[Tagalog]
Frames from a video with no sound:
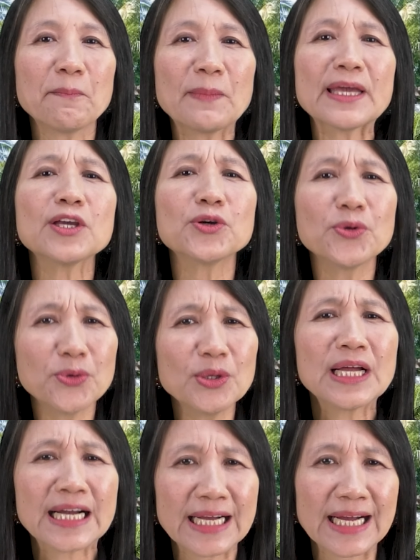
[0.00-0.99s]
May
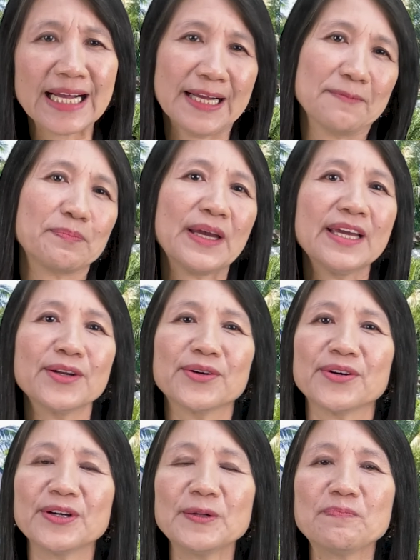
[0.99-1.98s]
kulang nga,
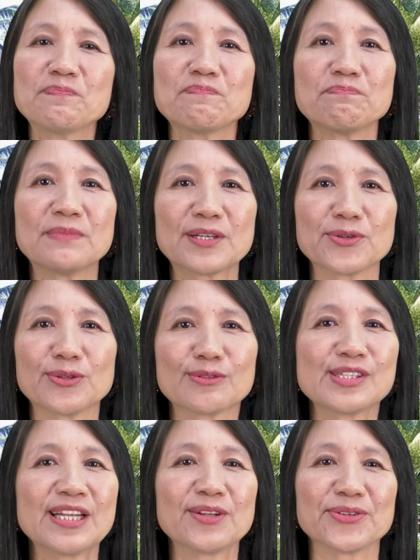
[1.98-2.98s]
pero
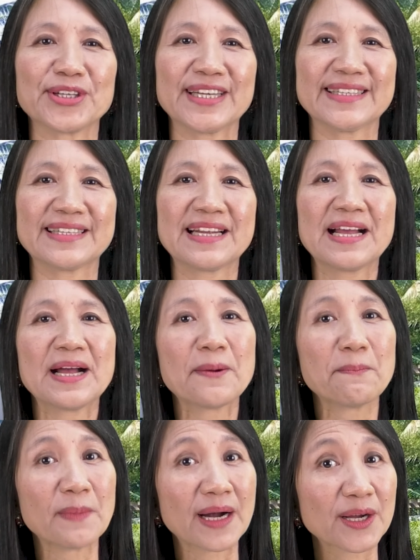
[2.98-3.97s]
marunong si Lord
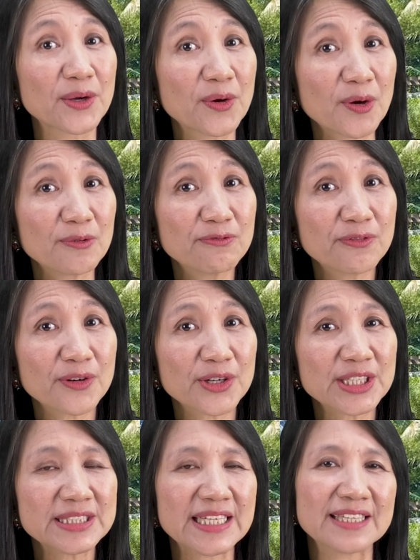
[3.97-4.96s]

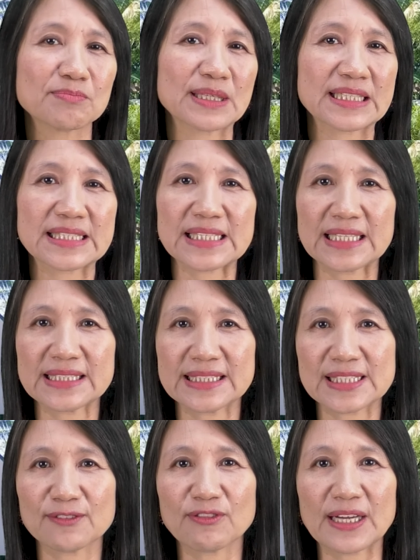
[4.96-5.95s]
mag-comfort at
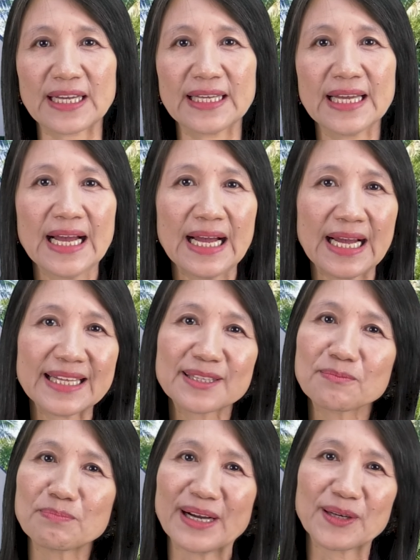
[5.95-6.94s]
mag-satisfy
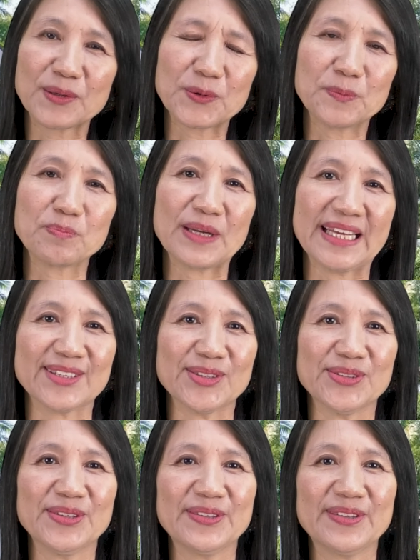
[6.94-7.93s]
at magkumpleto.